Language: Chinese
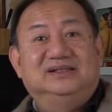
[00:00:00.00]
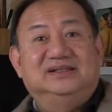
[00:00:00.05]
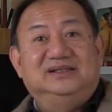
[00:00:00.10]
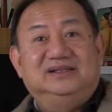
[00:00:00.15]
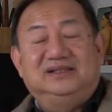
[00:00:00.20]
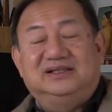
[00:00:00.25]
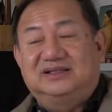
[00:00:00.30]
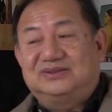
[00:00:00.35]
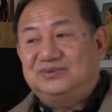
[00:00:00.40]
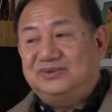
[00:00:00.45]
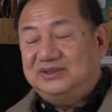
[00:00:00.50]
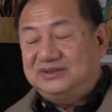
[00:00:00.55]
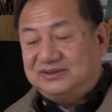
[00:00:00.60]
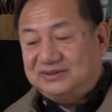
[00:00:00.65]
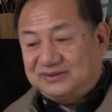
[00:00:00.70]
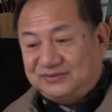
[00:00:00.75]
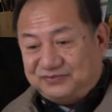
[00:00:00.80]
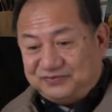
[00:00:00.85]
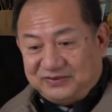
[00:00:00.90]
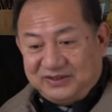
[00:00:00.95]
你跟他做爱就
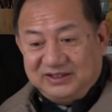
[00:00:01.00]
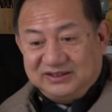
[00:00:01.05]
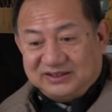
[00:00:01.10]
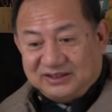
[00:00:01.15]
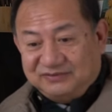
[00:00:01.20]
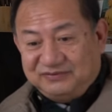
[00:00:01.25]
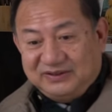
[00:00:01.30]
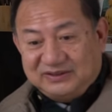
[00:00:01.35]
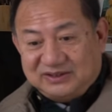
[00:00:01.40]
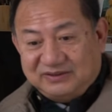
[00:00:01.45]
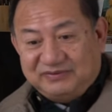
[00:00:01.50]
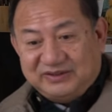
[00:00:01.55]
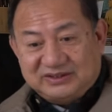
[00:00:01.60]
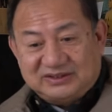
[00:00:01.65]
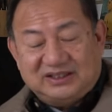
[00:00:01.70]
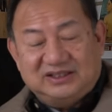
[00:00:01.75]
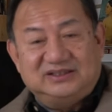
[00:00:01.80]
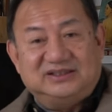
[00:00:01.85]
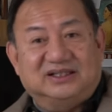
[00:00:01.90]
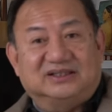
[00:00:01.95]
是非常非常非
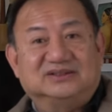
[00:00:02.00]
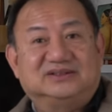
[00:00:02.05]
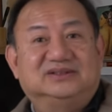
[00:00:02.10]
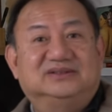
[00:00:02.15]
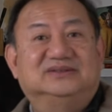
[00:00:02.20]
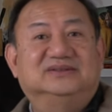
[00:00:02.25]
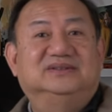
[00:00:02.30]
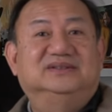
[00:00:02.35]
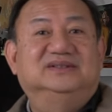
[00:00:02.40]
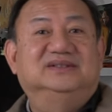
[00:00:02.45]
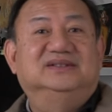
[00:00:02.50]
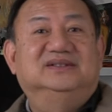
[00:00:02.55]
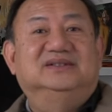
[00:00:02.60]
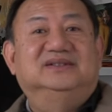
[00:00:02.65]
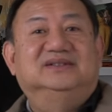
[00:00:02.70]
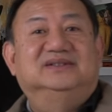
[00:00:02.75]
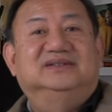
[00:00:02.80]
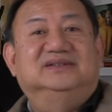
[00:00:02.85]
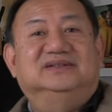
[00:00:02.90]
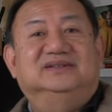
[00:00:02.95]
常的享受，
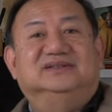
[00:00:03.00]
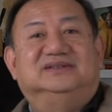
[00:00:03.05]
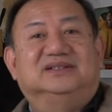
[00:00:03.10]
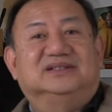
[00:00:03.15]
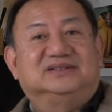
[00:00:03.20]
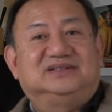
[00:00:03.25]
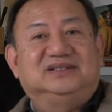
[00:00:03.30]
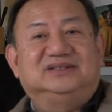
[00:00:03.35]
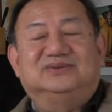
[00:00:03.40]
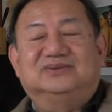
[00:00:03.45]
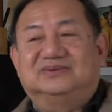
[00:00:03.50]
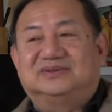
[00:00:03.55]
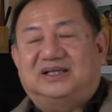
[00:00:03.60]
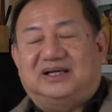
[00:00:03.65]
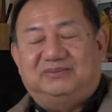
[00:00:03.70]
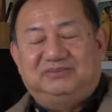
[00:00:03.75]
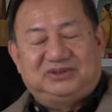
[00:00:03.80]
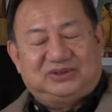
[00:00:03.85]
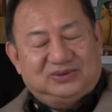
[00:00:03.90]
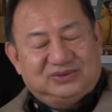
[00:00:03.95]
你像这种，
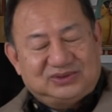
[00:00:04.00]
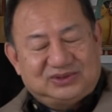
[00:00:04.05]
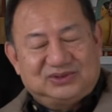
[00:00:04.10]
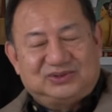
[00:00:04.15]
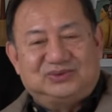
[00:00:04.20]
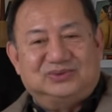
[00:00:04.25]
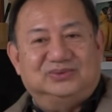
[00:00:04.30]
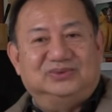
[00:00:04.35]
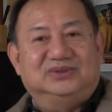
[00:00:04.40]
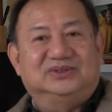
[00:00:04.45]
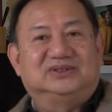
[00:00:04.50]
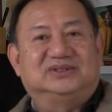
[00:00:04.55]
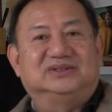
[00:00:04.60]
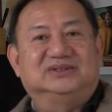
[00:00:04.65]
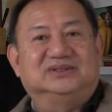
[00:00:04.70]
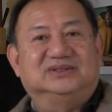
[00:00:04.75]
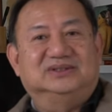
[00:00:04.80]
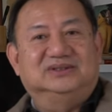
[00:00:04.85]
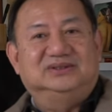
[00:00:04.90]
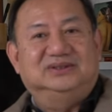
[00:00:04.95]
他们都是属于
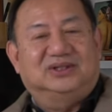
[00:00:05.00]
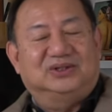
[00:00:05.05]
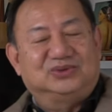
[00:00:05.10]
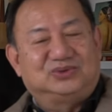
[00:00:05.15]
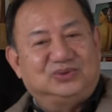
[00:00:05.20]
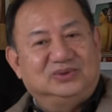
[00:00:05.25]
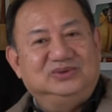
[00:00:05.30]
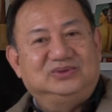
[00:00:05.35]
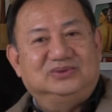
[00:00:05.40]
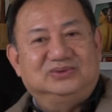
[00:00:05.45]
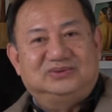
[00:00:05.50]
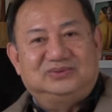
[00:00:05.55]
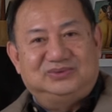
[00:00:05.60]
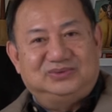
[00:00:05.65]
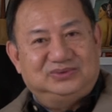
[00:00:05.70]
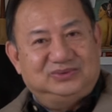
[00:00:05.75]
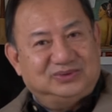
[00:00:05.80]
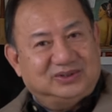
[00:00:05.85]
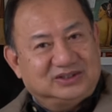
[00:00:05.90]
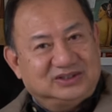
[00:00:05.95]
是要尊重，
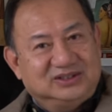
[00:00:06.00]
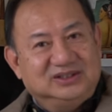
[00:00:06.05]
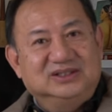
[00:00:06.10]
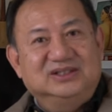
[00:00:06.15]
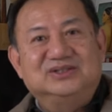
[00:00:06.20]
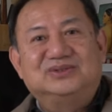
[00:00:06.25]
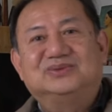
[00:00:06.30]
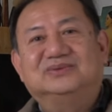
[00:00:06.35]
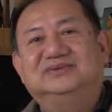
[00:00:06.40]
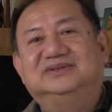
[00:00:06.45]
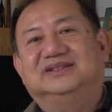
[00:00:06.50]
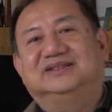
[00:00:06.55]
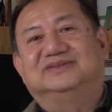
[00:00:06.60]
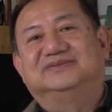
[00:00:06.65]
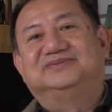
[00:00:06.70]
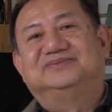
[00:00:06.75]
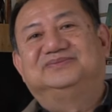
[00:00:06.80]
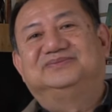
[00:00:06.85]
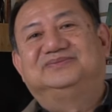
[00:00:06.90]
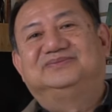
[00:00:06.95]
属于要歌颂的。
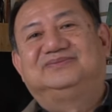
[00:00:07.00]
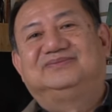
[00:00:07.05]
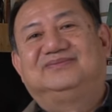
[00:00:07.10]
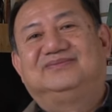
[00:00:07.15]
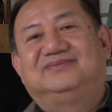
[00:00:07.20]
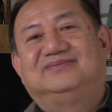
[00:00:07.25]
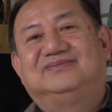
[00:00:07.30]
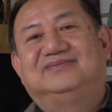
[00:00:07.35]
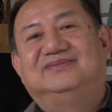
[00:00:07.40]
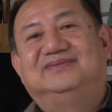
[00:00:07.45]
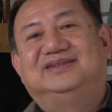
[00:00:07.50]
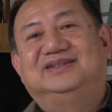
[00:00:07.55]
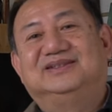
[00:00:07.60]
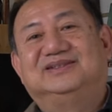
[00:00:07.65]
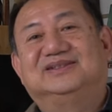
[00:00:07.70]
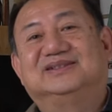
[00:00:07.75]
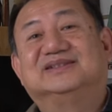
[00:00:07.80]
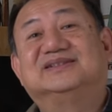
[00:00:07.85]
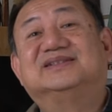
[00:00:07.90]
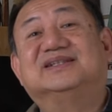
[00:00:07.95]
这
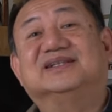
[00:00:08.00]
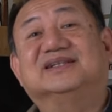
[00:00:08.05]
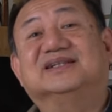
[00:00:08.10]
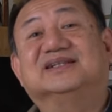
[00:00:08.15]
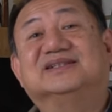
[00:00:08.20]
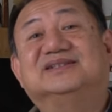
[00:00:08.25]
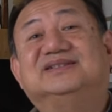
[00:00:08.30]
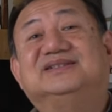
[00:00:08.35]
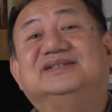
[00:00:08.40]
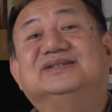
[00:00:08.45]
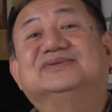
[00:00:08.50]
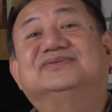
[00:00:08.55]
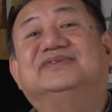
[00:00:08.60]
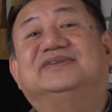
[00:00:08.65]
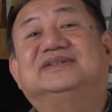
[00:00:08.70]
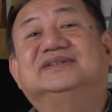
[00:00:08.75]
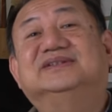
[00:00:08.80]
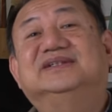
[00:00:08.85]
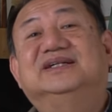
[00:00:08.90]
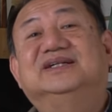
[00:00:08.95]
就是整个西
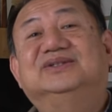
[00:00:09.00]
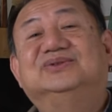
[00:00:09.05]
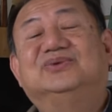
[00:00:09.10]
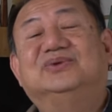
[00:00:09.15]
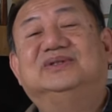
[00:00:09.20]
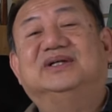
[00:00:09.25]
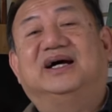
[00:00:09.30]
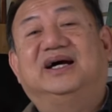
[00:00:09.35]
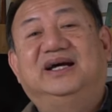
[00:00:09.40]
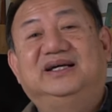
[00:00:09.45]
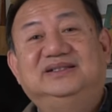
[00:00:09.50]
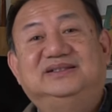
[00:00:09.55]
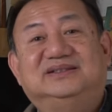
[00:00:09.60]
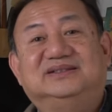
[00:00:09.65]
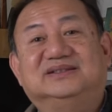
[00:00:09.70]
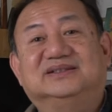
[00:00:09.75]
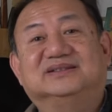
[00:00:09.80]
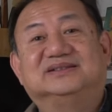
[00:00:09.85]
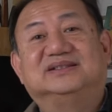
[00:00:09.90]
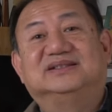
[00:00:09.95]
方对待爱
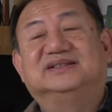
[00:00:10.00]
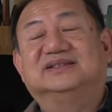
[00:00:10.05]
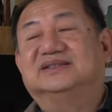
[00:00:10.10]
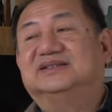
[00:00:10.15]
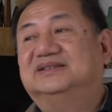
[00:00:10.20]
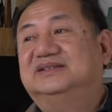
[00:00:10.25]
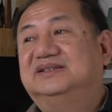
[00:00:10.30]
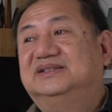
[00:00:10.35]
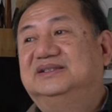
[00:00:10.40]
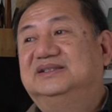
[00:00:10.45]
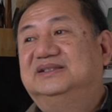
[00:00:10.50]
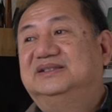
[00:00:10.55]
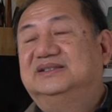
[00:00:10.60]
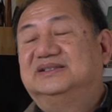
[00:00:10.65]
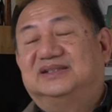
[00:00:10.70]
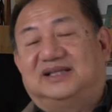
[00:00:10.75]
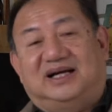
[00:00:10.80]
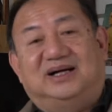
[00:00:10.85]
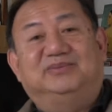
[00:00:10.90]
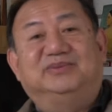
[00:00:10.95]
情的这个
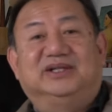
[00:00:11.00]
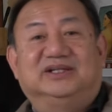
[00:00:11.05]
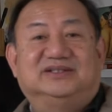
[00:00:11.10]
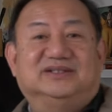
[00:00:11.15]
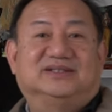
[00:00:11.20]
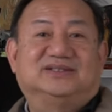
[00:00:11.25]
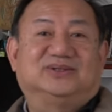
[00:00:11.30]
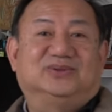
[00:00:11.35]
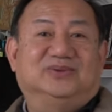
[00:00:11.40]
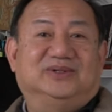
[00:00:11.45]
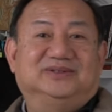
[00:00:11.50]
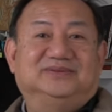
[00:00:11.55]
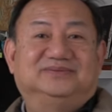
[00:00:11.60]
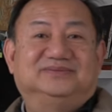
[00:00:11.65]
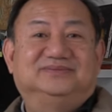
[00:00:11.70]
他们的价值观。